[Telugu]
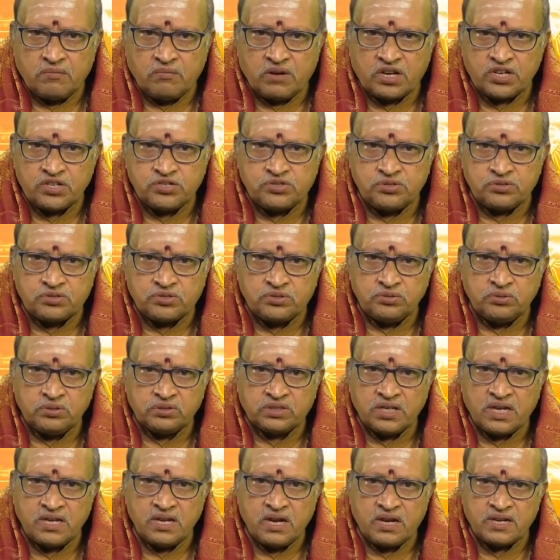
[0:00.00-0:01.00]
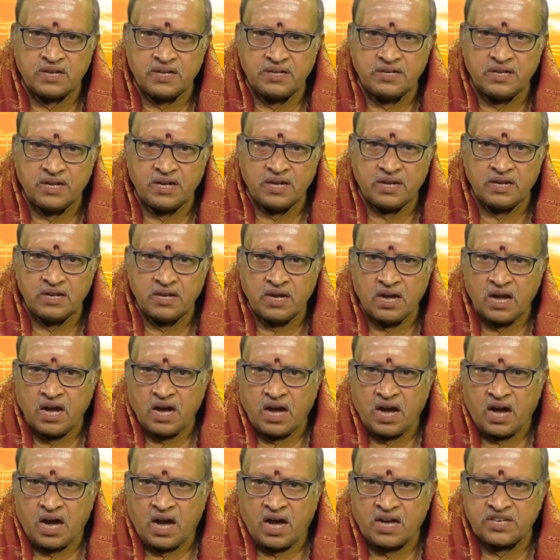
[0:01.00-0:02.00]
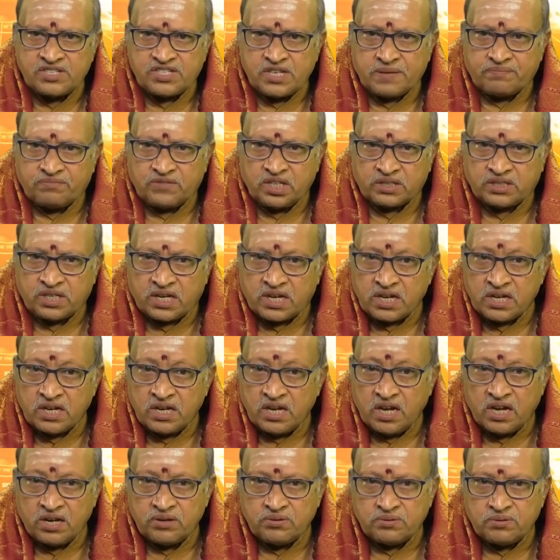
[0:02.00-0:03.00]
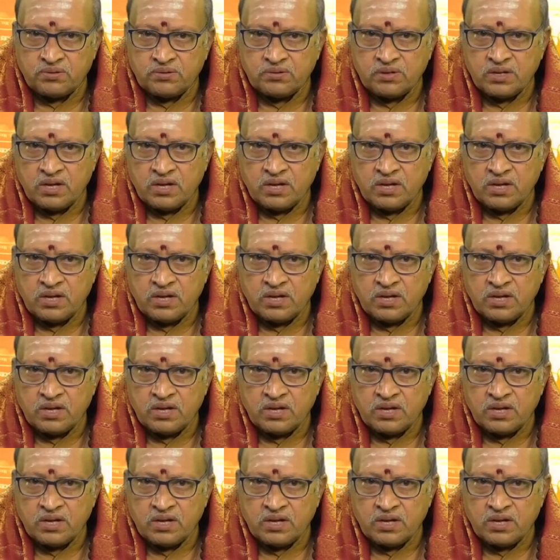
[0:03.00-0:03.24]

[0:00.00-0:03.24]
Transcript: మన చుట్టూ తయారయ్యే ఆ శబ్ద తరంగాలు